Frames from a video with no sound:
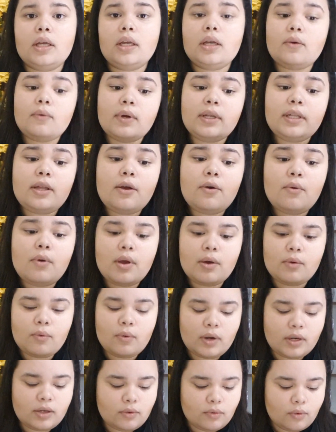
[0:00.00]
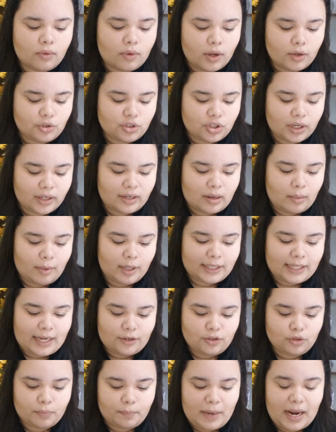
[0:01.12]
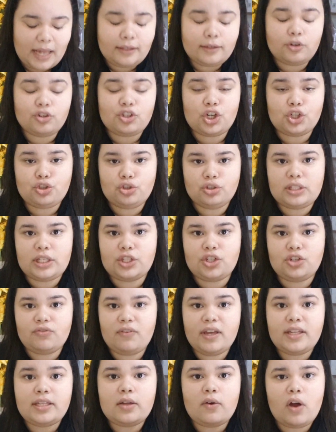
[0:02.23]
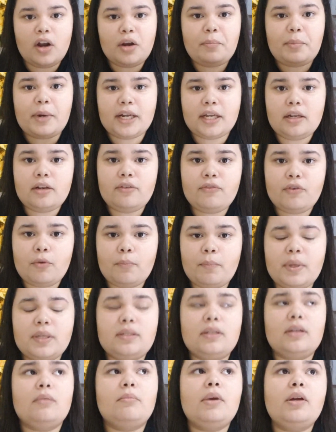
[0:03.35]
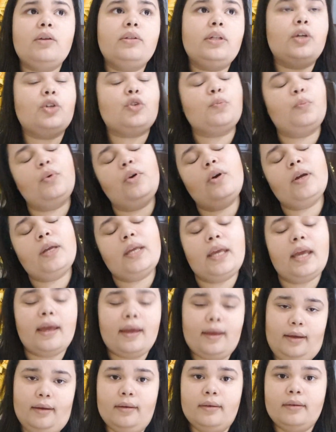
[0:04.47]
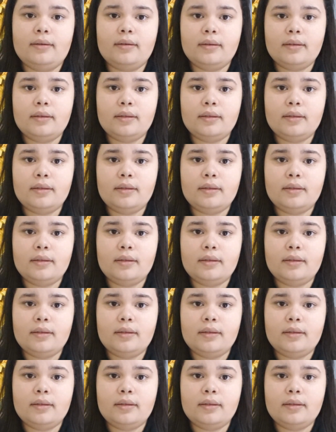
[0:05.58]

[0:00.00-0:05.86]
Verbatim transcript: E quando eu, eu quando eu chego na metade do prato, que eu já estou satisfeita, eu olho para aquilo e fico pensando: meu Deus, por quê?